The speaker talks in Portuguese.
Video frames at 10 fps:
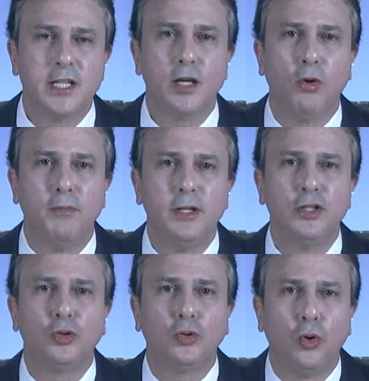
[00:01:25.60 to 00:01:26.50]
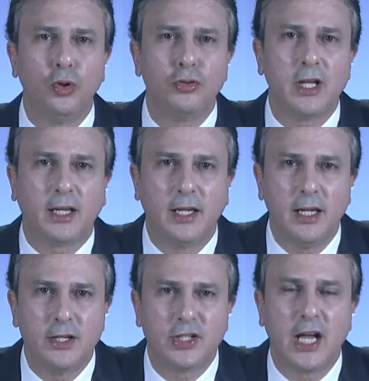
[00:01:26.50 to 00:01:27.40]
é o momento de todos
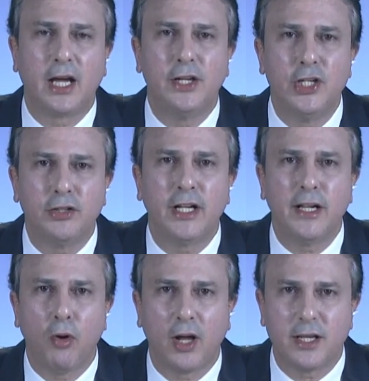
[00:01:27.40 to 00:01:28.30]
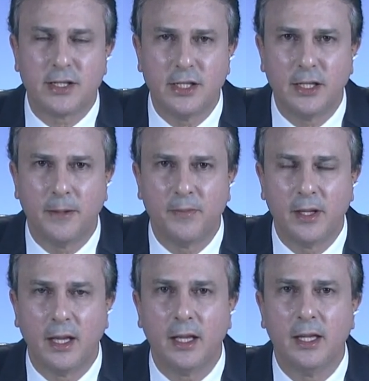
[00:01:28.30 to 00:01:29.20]
aqueles que acreditam na democracia,
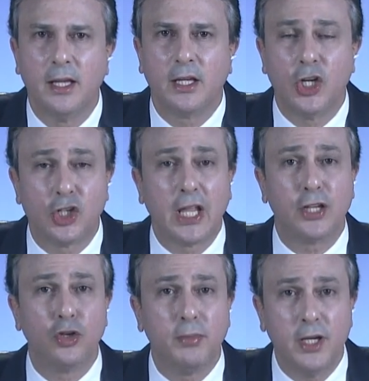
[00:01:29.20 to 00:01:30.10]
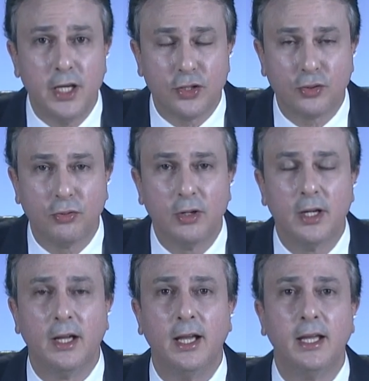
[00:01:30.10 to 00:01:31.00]
né? que está sob risco,
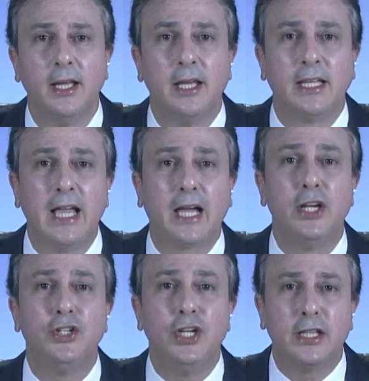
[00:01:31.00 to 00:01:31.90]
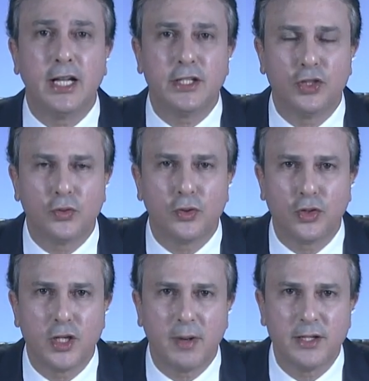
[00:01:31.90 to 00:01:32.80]
né? que acreditam nas
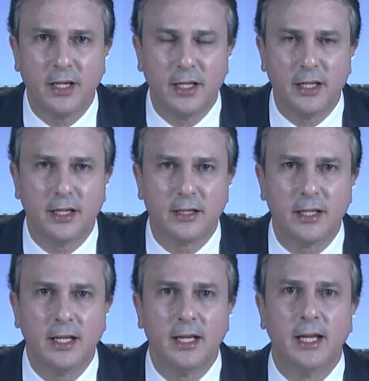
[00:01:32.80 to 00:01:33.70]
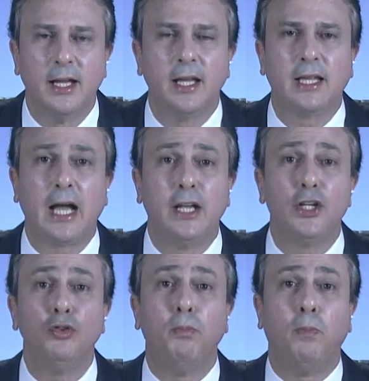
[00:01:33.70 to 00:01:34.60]
instituições brasileiras, é, que
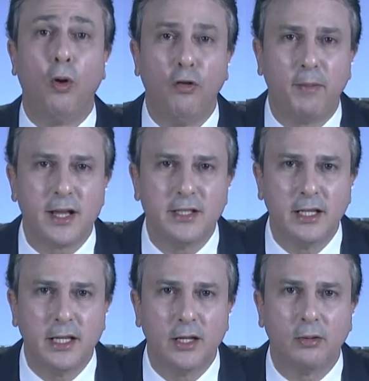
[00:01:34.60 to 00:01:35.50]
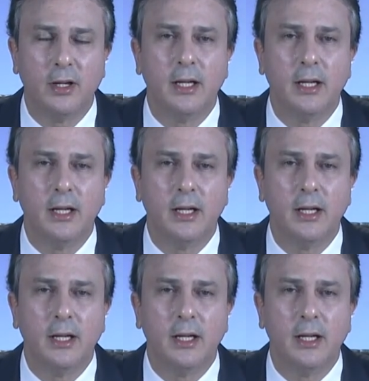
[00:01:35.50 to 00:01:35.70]
acreditam no povo brasileiro.